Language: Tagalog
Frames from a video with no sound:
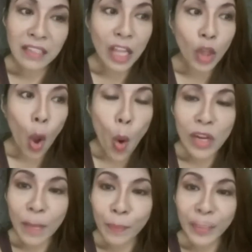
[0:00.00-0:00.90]
It's not
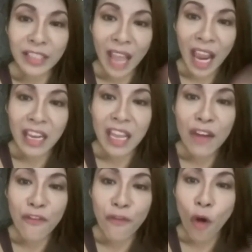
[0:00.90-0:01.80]
only
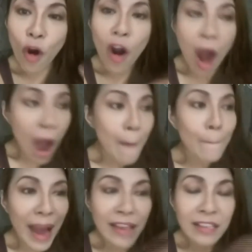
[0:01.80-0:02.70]
pertaining for
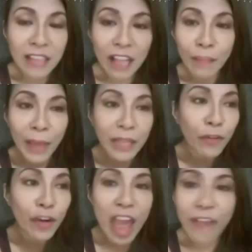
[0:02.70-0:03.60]
myself, but
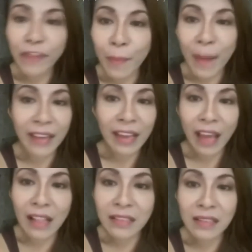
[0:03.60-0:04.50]
for everybody
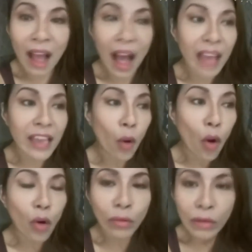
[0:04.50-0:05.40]
else na kaya
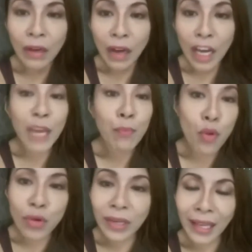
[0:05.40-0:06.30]
kong
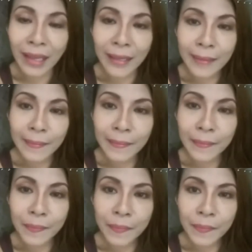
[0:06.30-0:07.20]
ibuli.
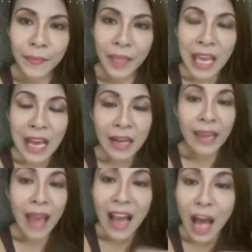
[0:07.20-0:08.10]

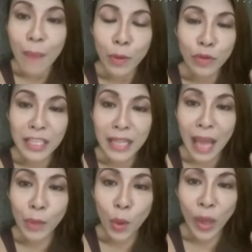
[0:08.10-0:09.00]
Kaya nga po nung
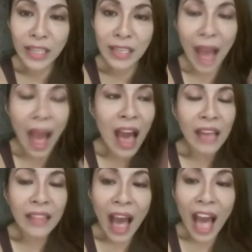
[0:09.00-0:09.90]
sinabi ko kanina
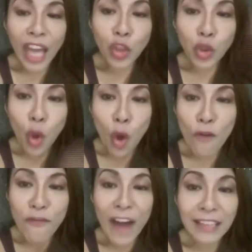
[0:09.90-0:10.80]
na
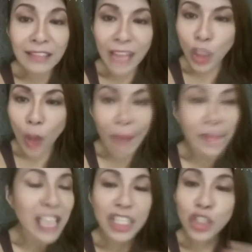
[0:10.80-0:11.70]
itong fight na ito, I'm
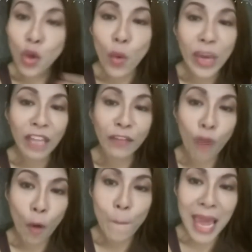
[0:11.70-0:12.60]
not just doing it
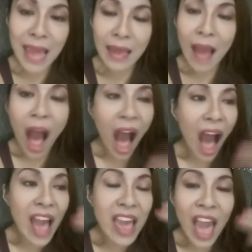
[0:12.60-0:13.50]
for me.
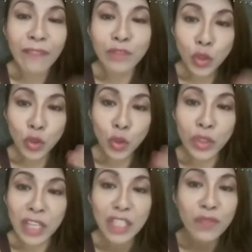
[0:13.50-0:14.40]
I have to
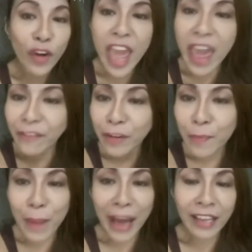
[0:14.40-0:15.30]
do this for
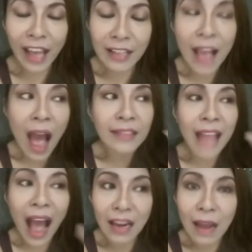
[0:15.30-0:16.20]
everybody else
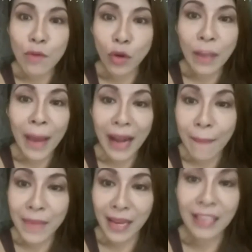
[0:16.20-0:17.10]
na alam ko na
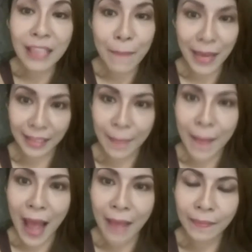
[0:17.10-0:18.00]
marami ring na
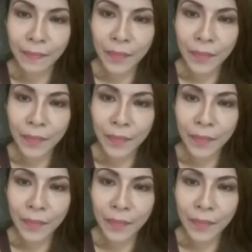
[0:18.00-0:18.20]
biktima.